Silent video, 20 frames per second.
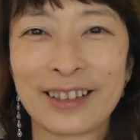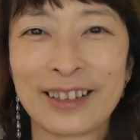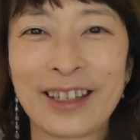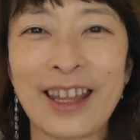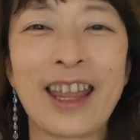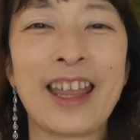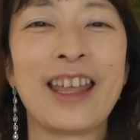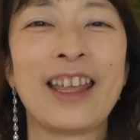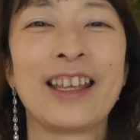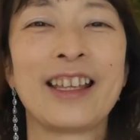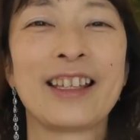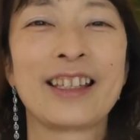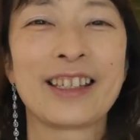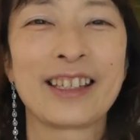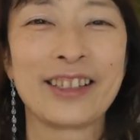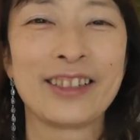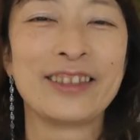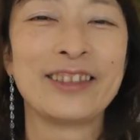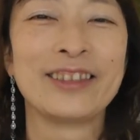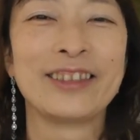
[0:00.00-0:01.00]
て
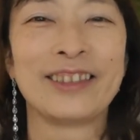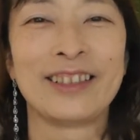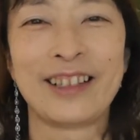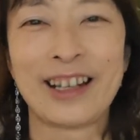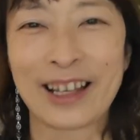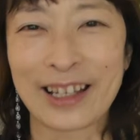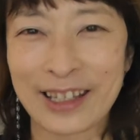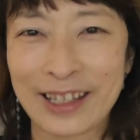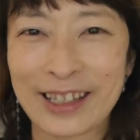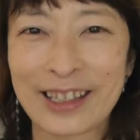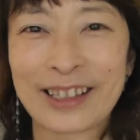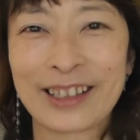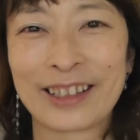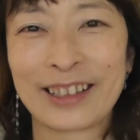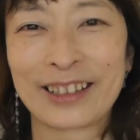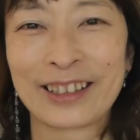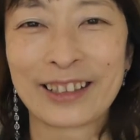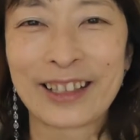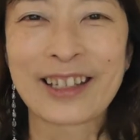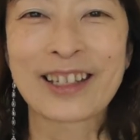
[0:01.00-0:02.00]
いうらしい
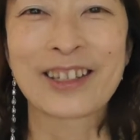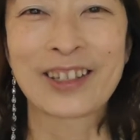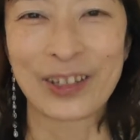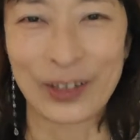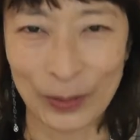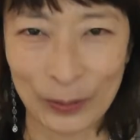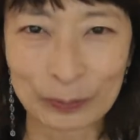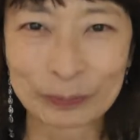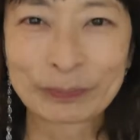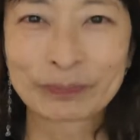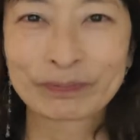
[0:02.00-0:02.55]
ですよ。